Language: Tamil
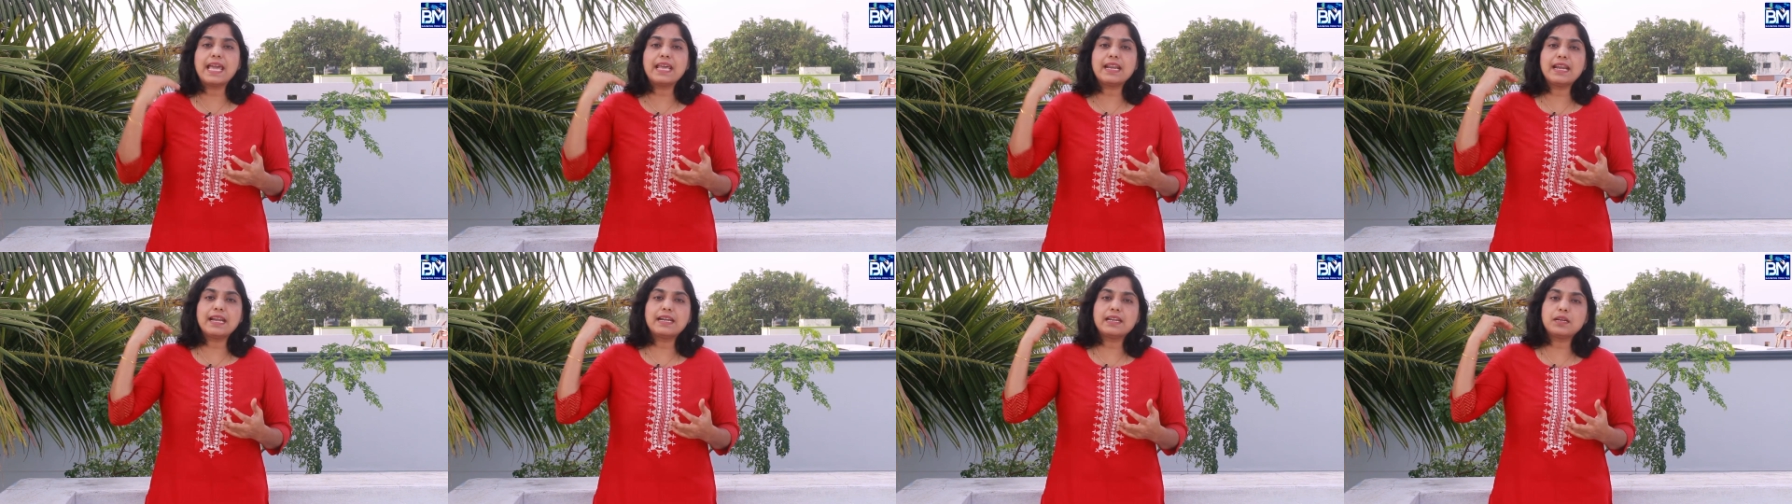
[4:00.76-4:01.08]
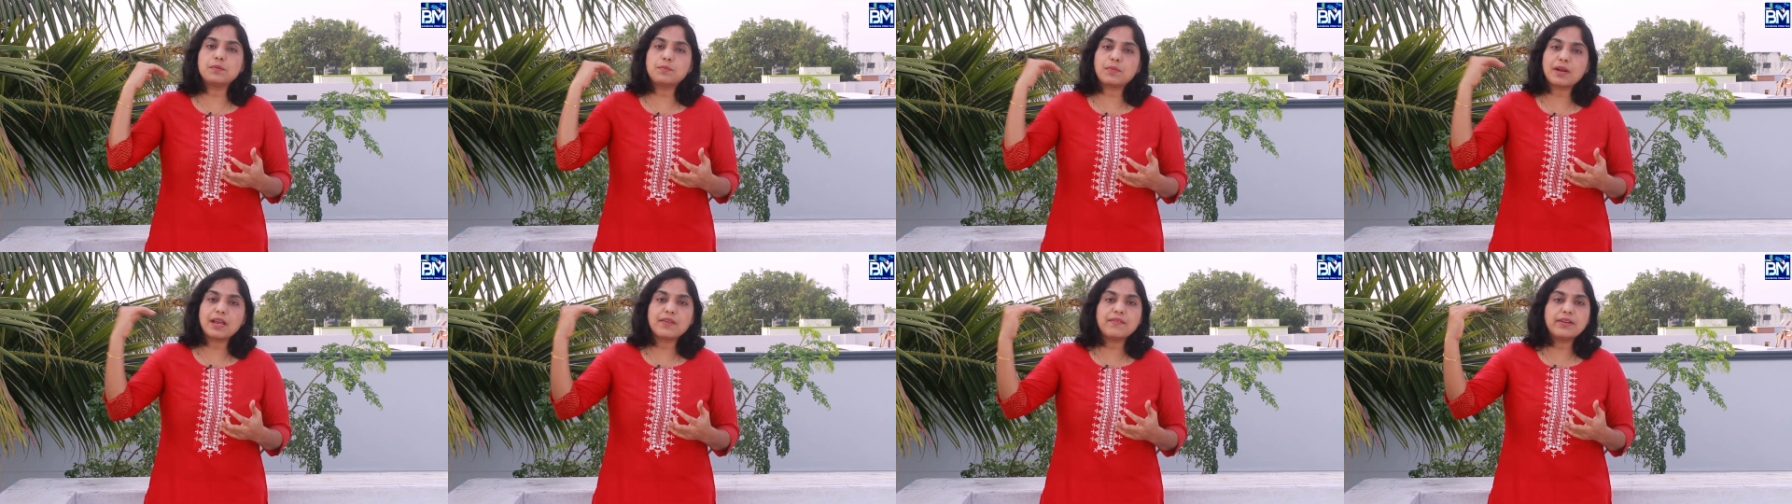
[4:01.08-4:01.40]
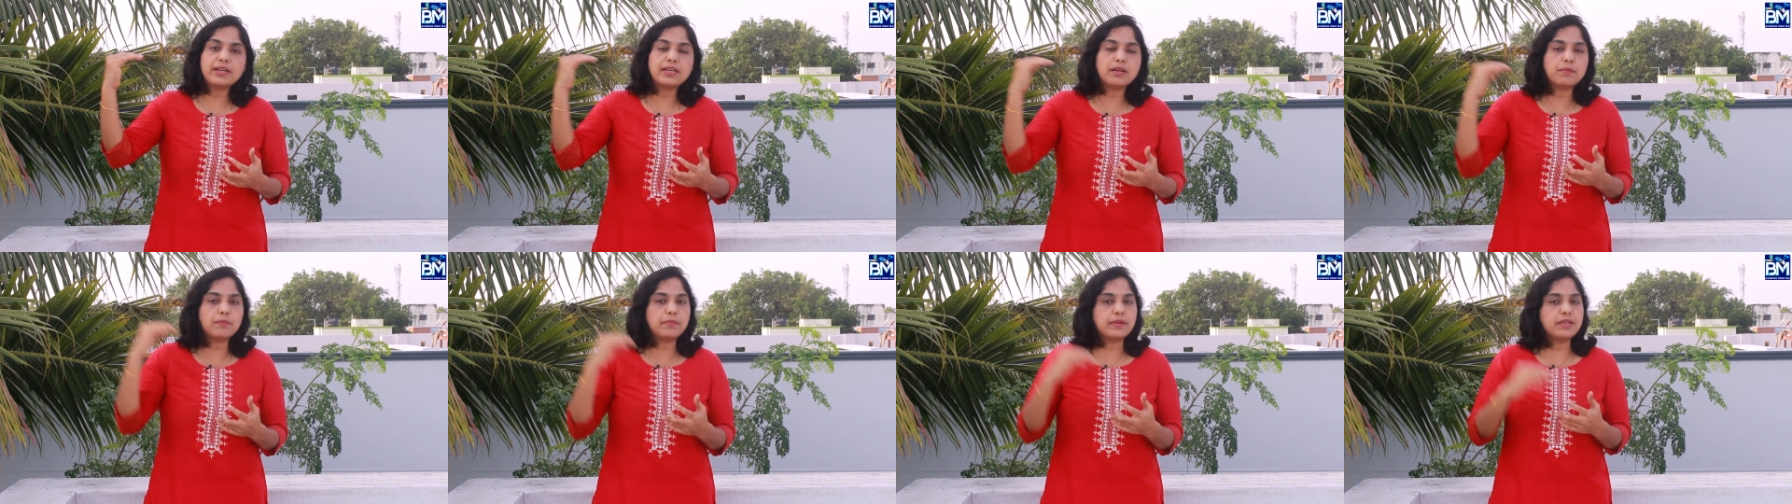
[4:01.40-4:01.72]
ஏ
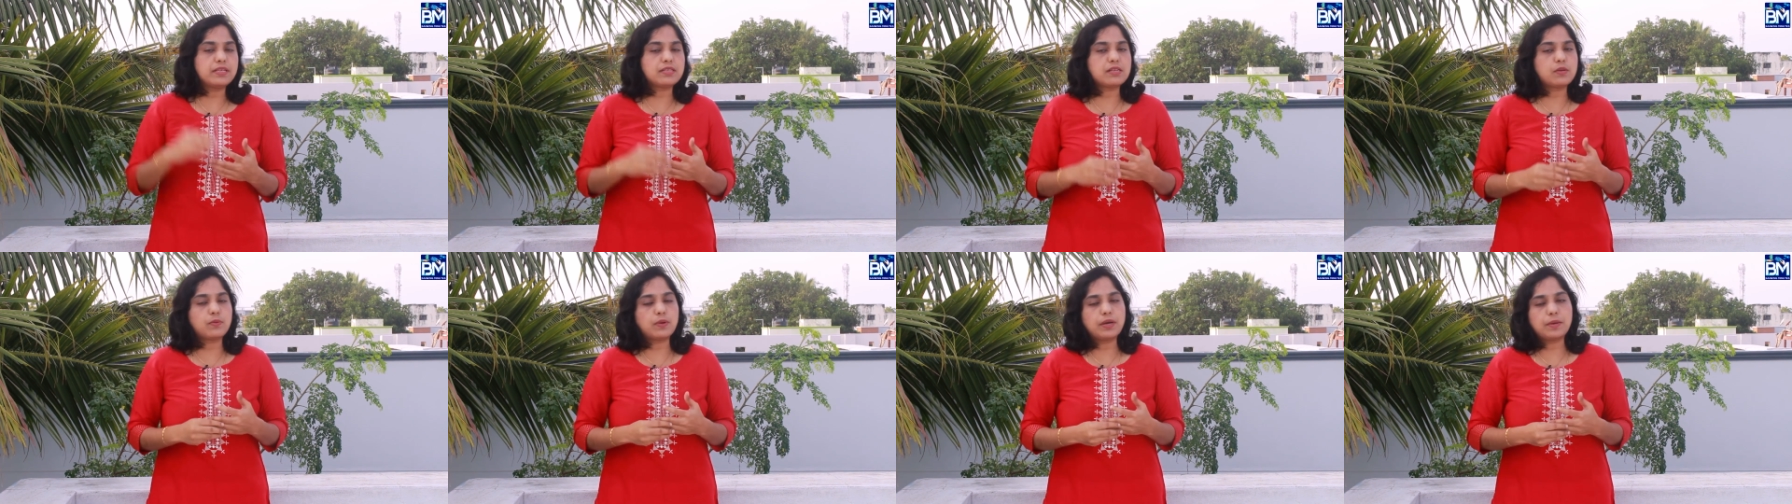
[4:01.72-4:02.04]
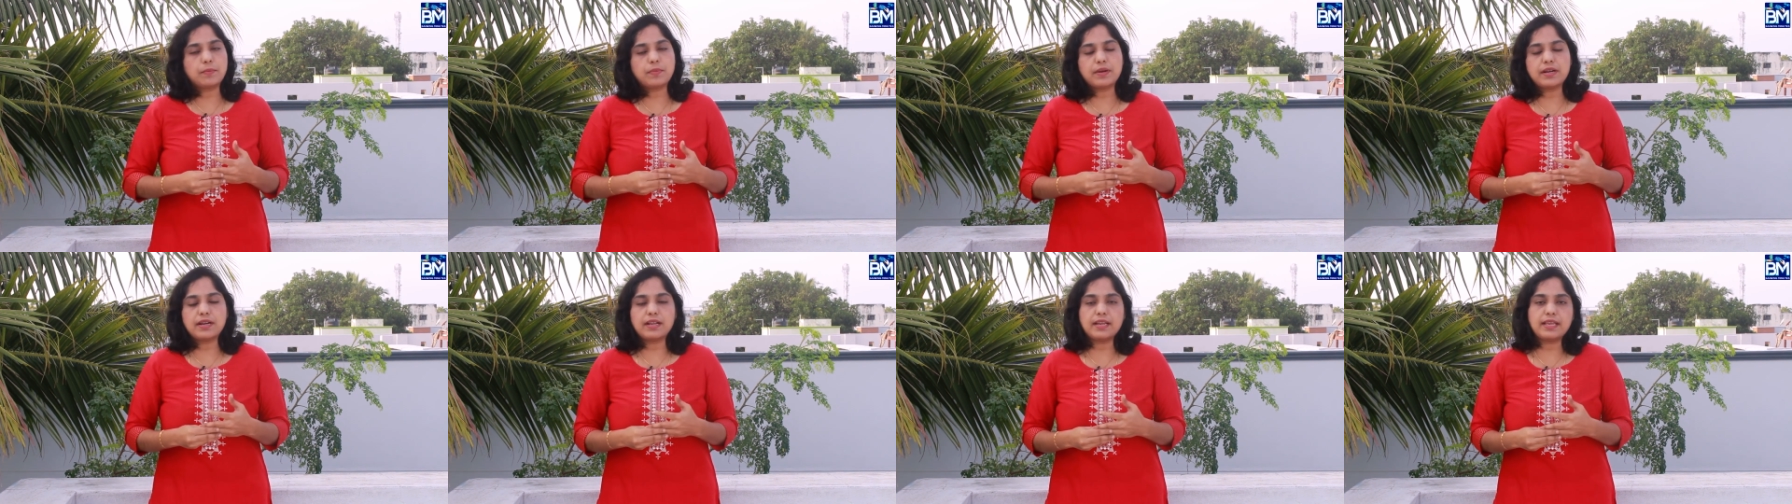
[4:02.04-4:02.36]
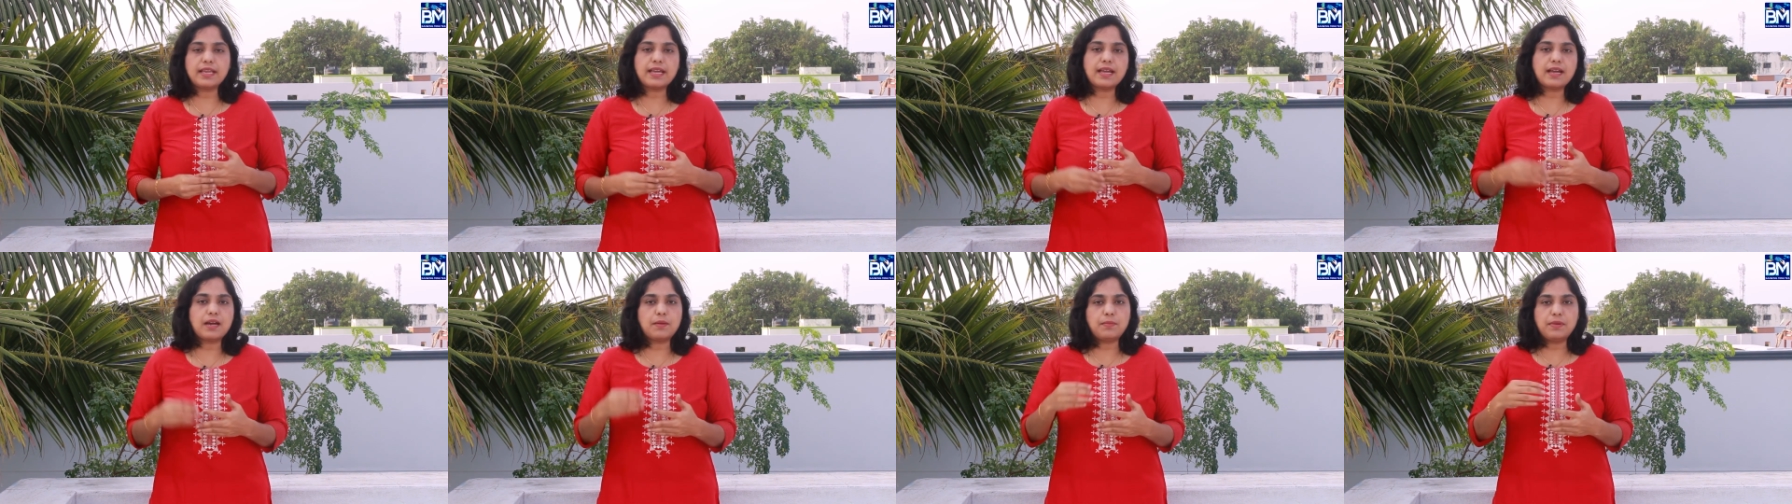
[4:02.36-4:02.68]
ப்ரைவேட் கம்பெனிஸில் ஒர்க்
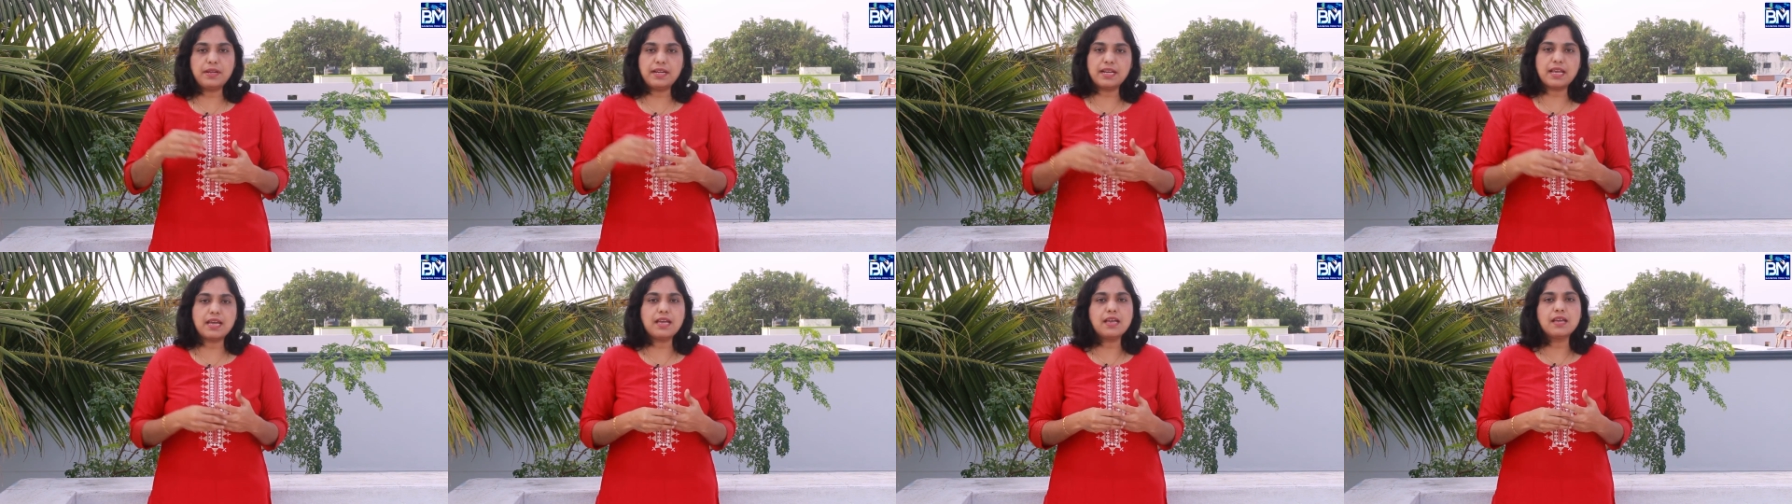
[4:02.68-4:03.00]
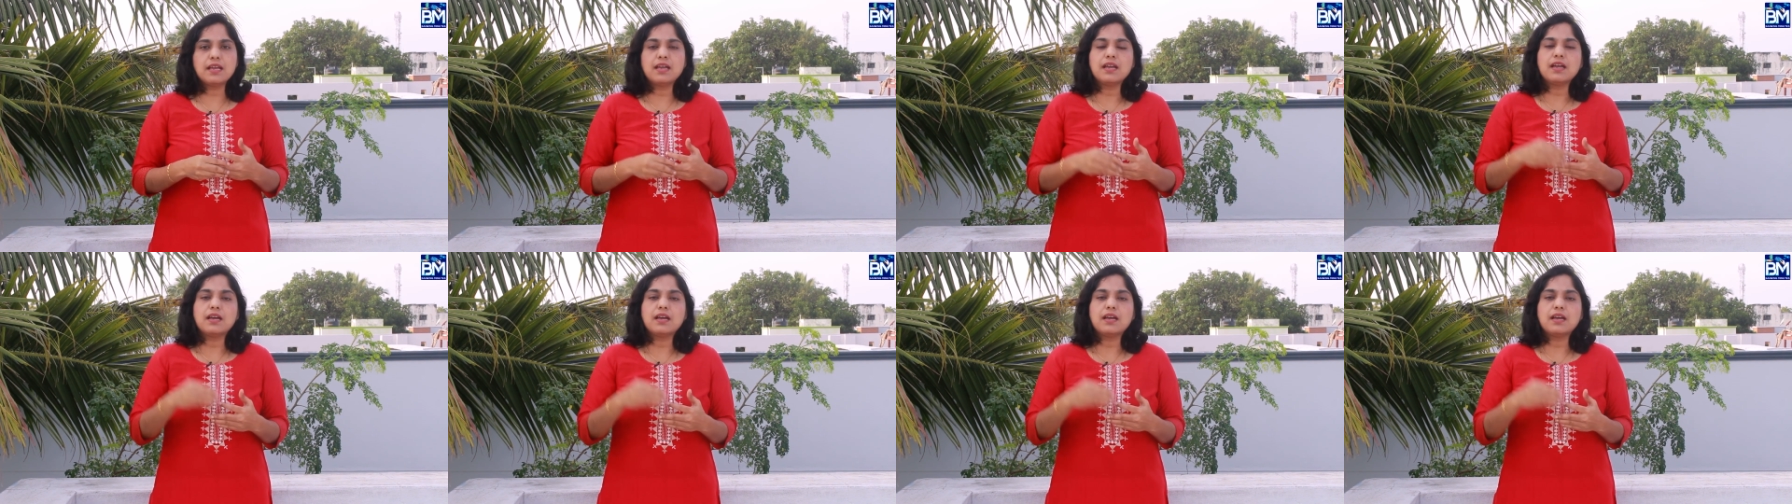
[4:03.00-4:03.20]
பண்ணுறீங்க அப்படின்னா